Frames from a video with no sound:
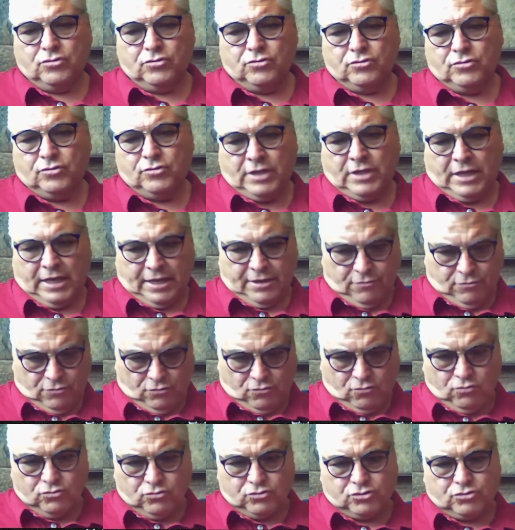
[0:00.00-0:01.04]
del año en
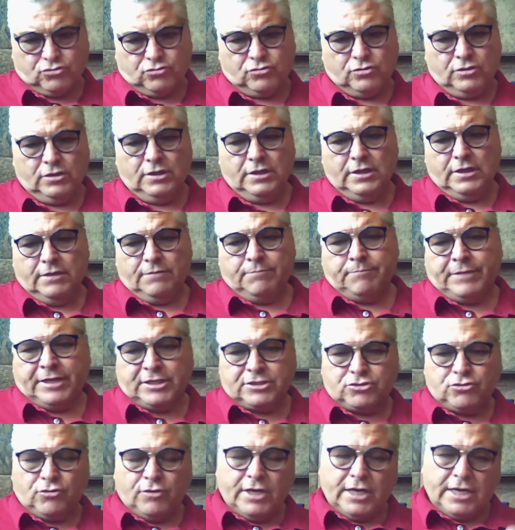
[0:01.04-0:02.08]
curso.
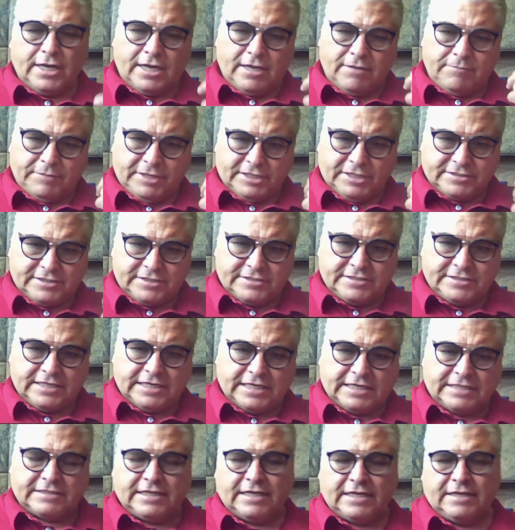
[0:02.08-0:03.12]
Menciona nada más ese
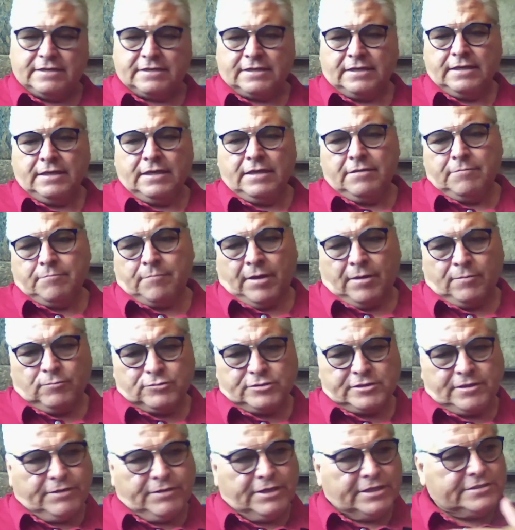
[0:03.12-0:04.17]
retén. Vamos a
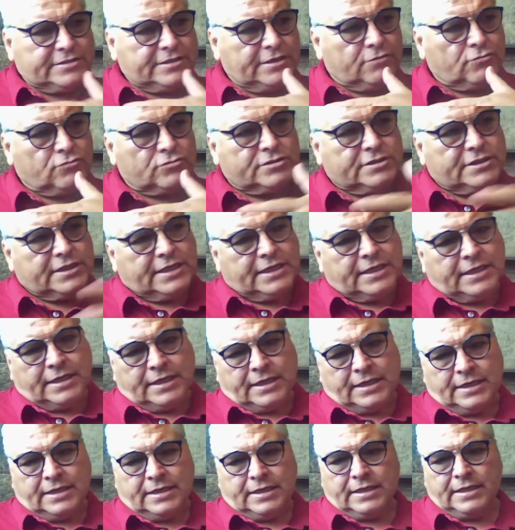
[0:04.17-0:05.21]
ver si no
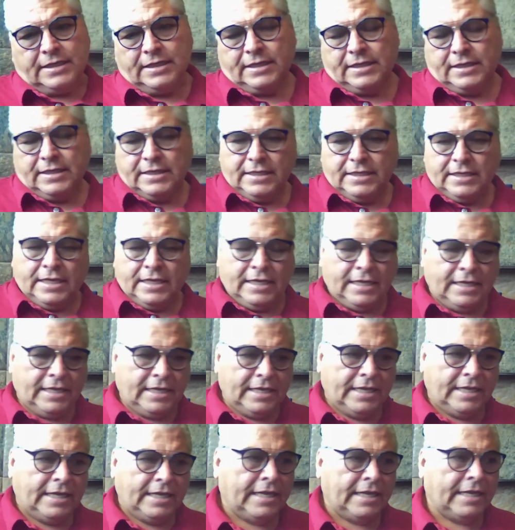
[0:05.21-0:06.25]
se
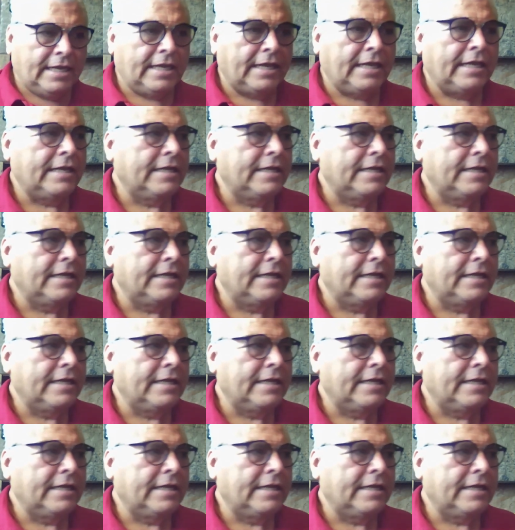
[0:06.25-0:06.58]
eh,